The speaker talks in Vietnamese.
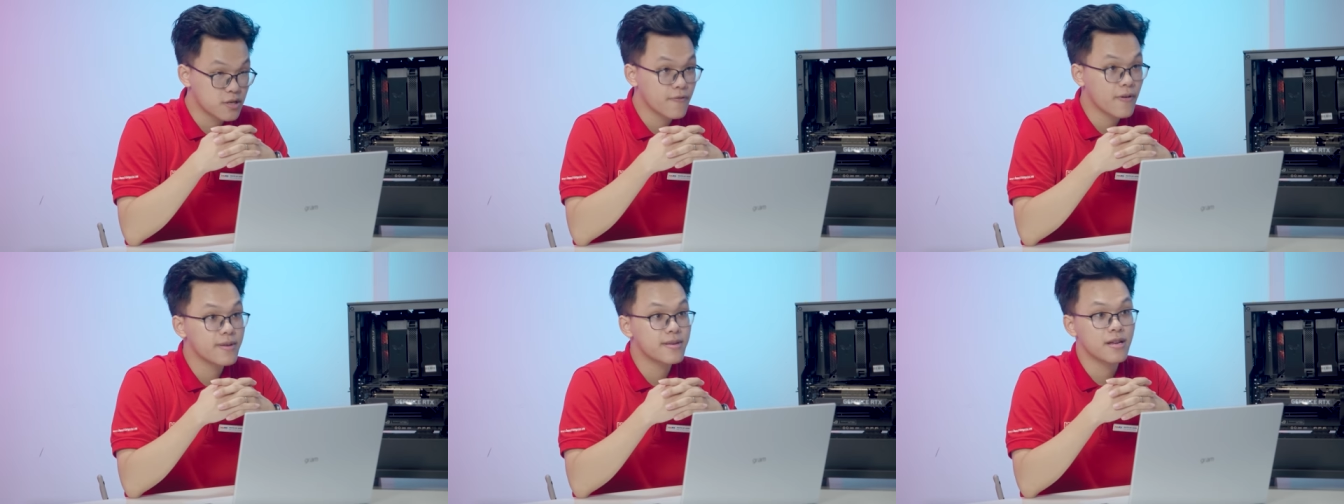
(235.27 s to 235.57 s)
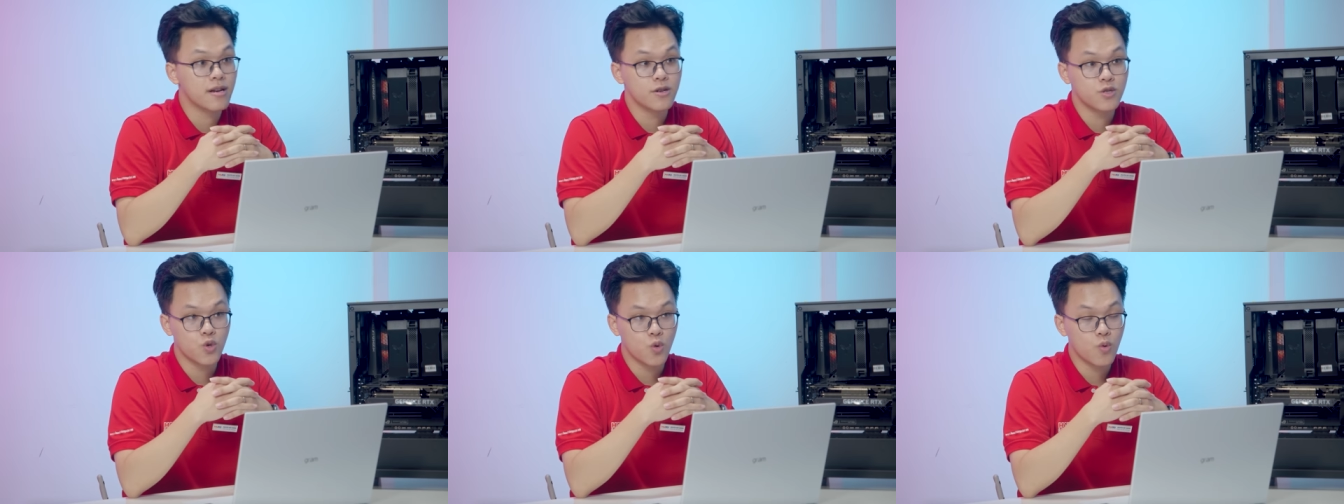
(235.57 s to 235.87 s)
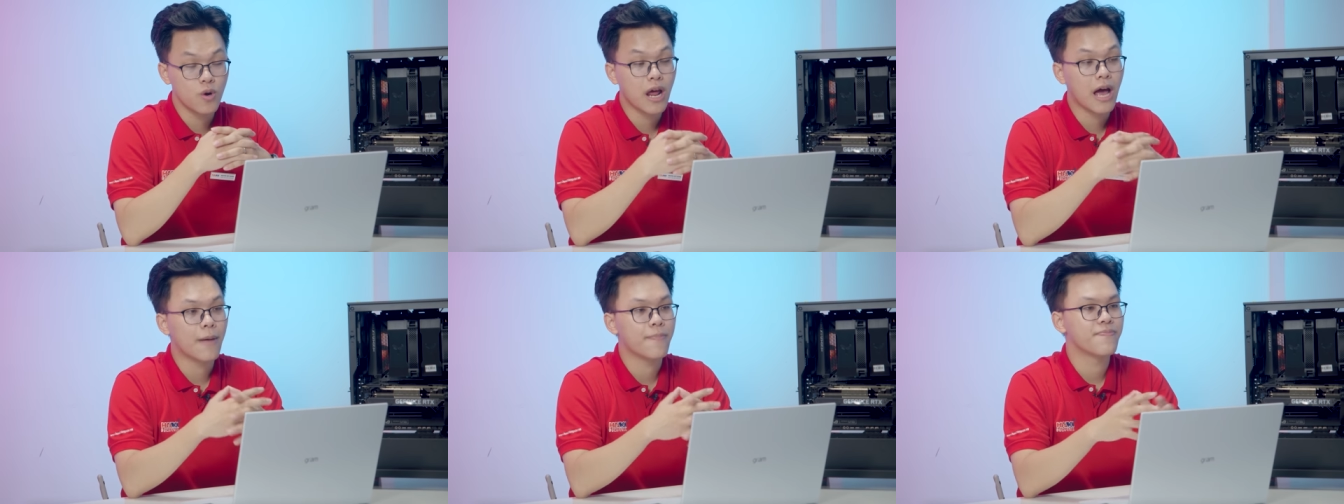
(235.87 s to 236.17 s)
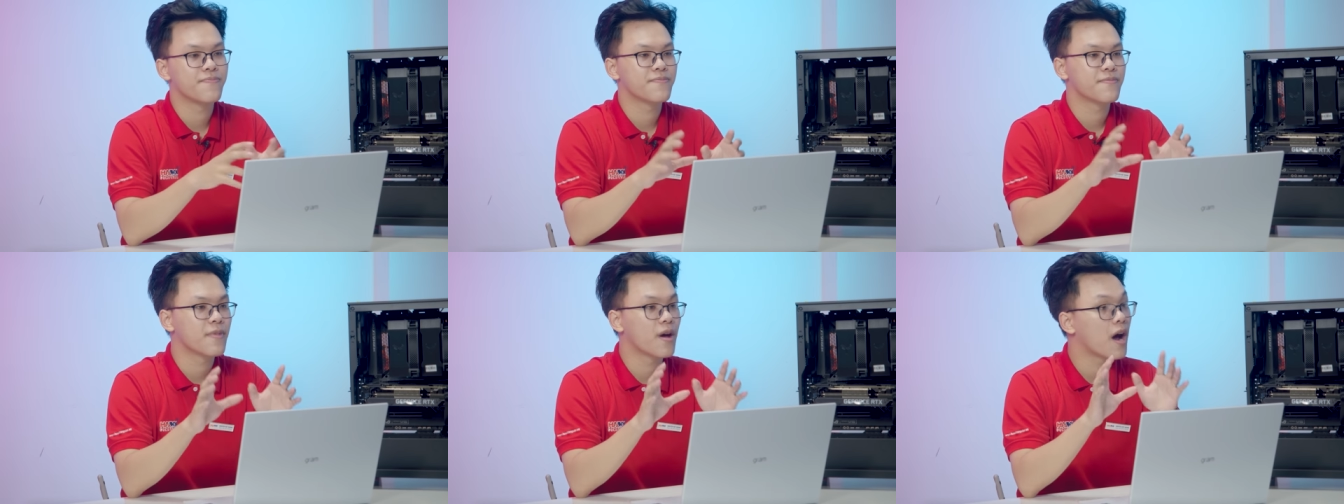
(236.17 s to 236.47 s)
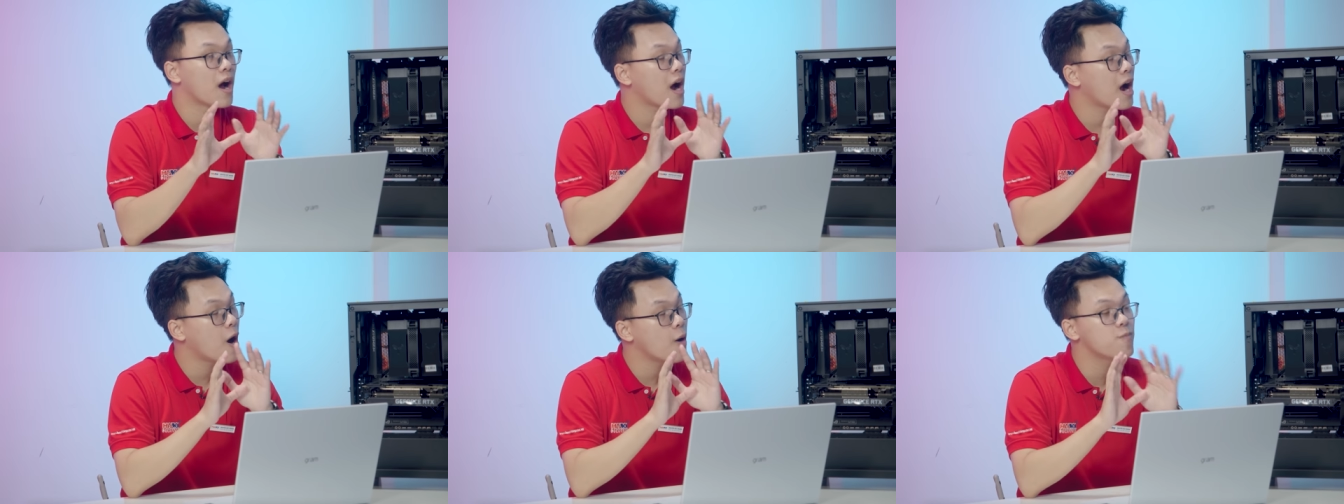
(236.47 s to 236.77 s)
cháu sẽ trả lời chú là
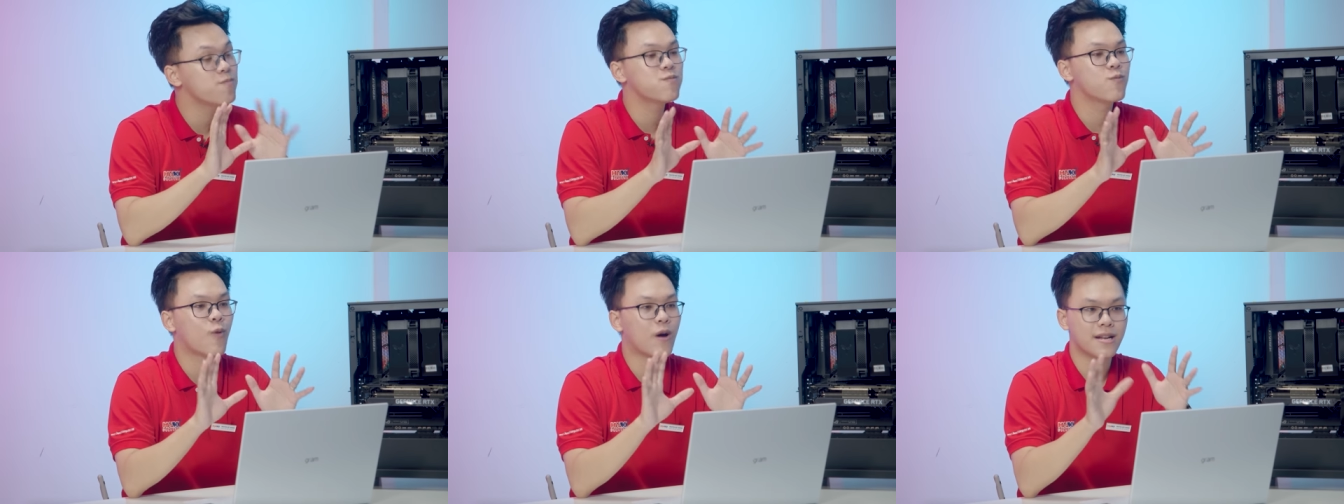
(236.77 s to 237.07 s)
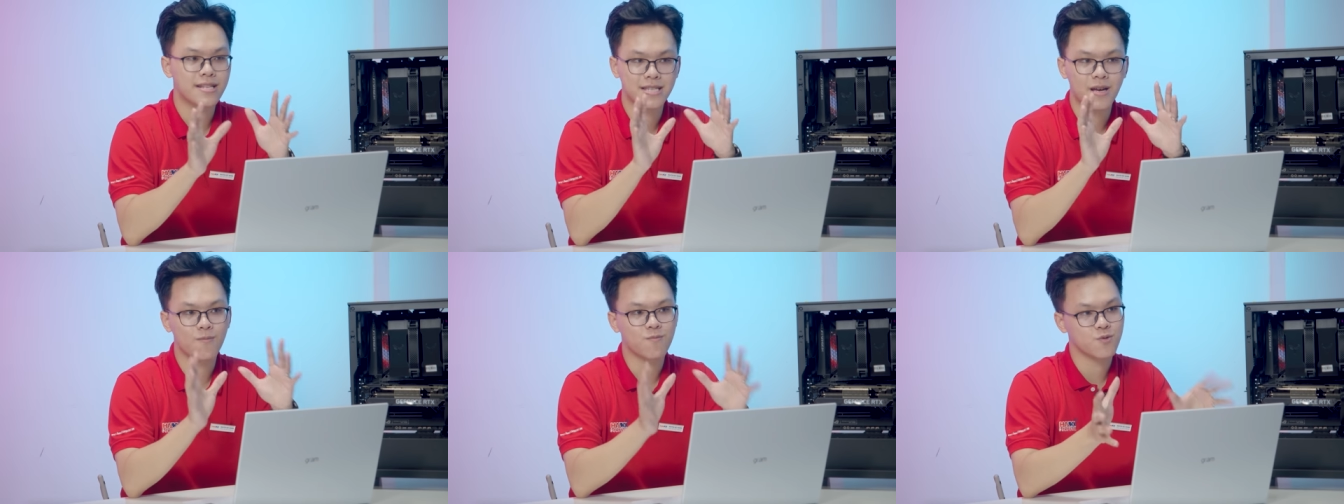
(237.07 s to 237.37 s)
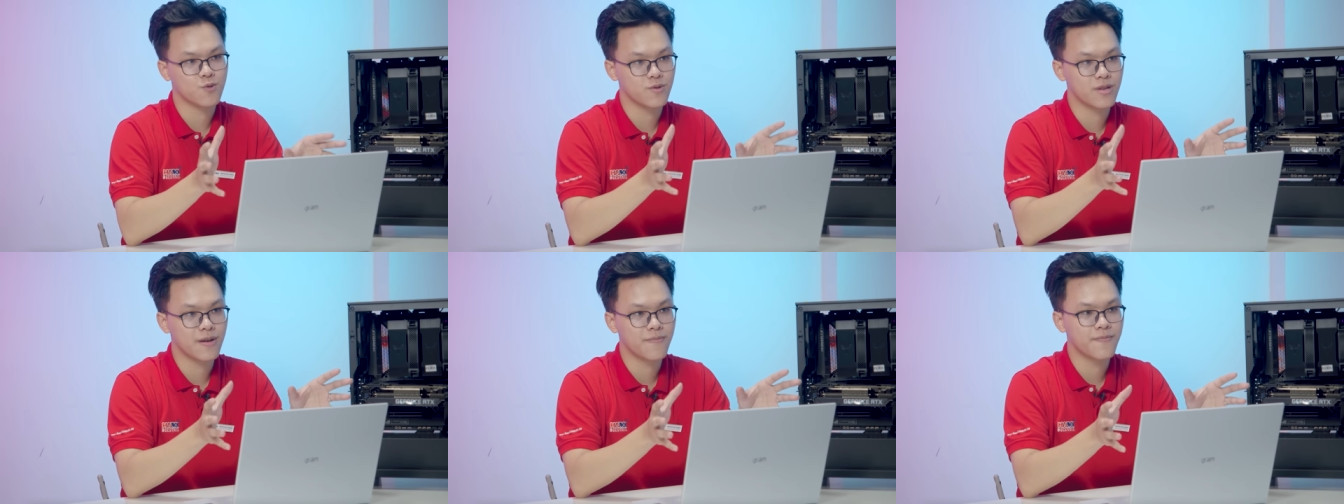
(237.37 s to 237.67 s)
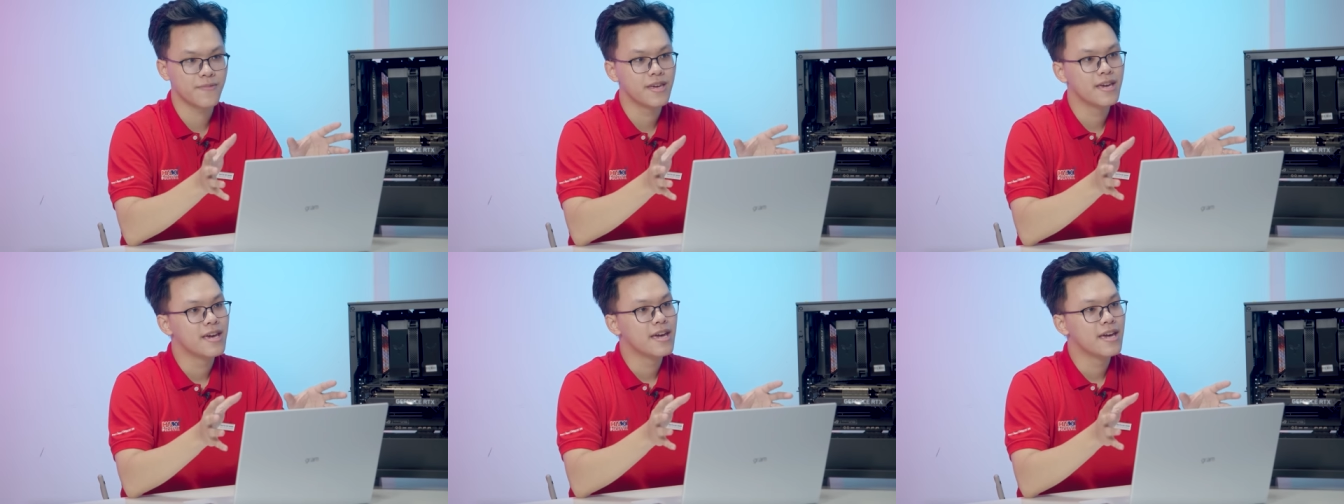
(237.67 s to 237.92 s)
không quan trọng chú nhá.